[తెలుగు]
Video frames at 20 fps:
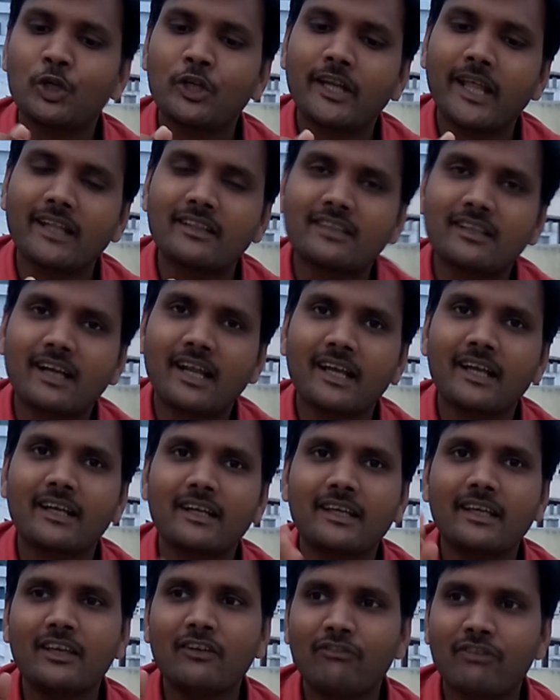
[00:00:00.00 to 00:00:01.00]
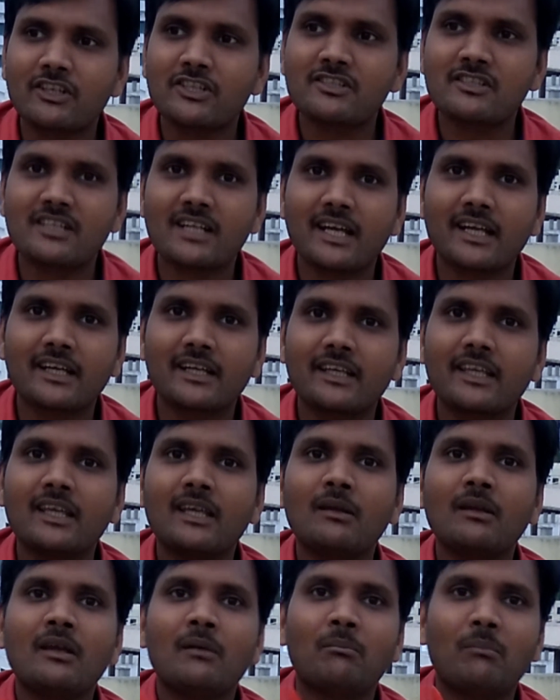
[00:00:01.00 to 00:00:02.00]
టెన్త్ ర్యాంకర్కి ఫస్ట్ ర్యాంకర్కి
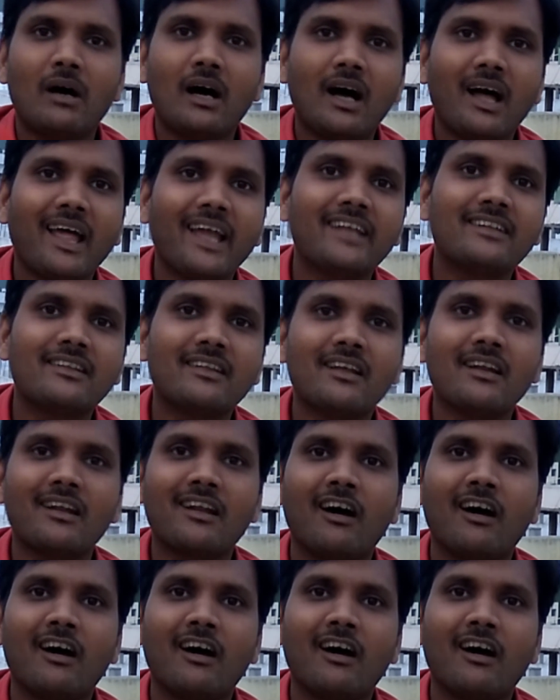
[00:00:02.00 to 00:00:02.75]
మహా అయితే